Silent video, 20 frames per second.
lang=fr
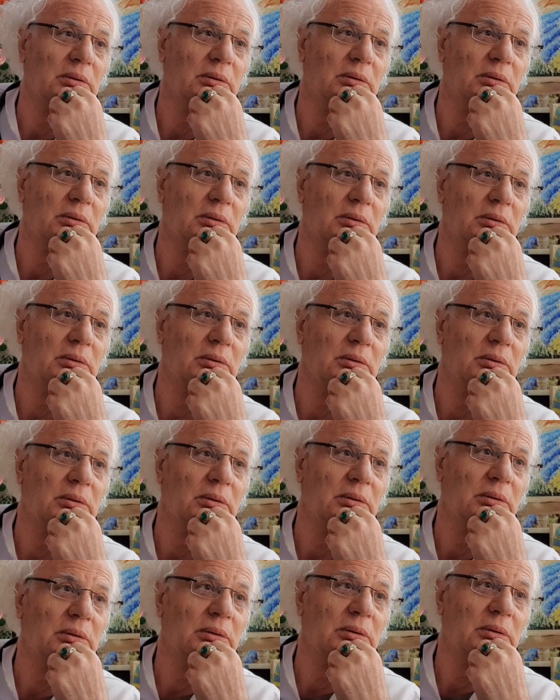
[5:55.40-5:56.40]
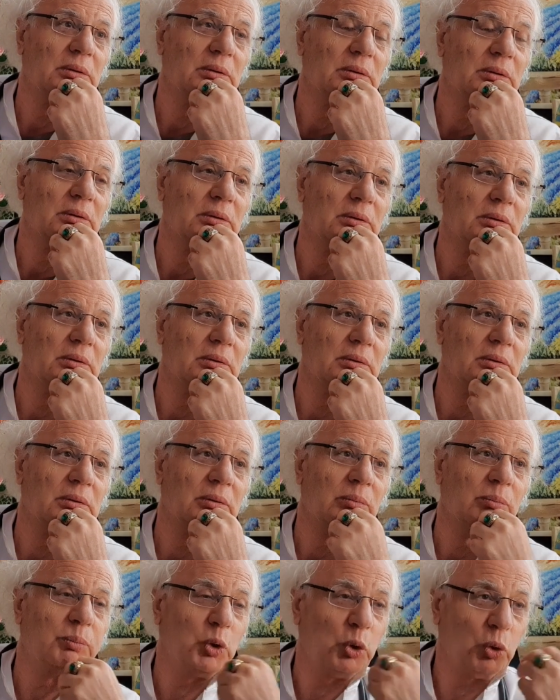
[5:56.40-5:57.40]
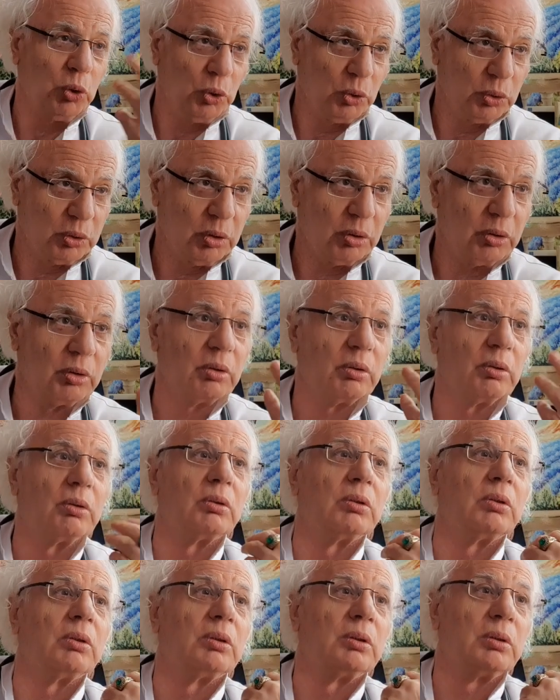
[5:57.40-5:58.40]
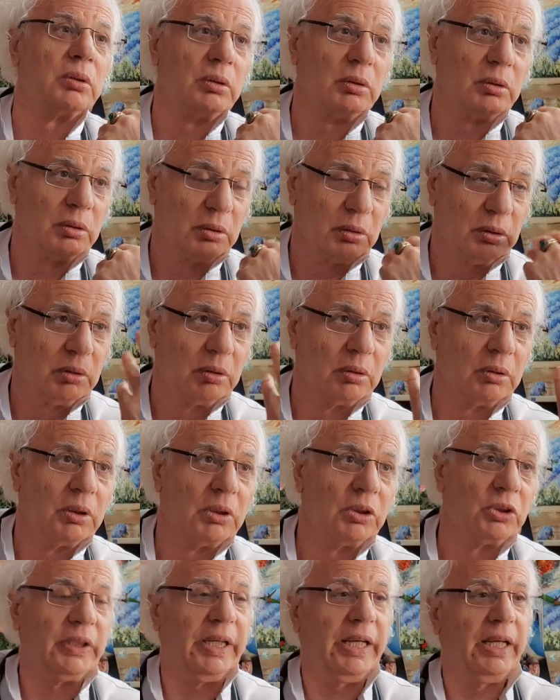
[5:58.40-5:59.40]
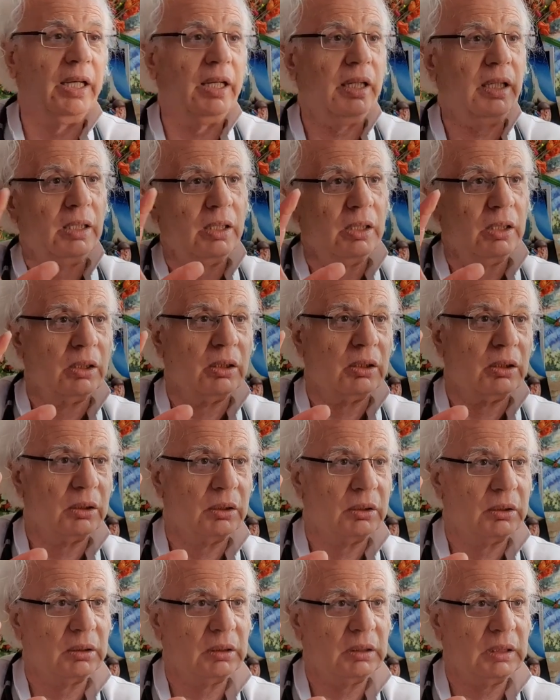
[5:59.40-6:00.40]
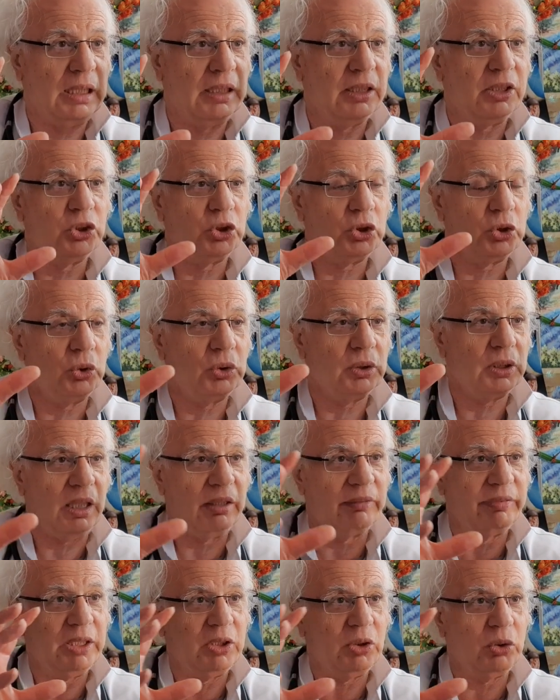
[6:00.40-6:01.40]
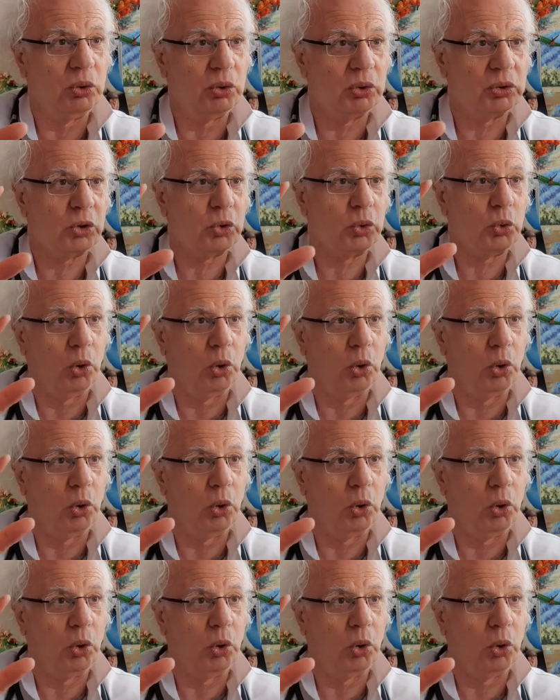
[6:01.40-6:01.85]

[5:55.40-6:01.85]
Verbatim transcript: karma, c'est ça, non Pour l'autre. c'est quelque chose avec l'autre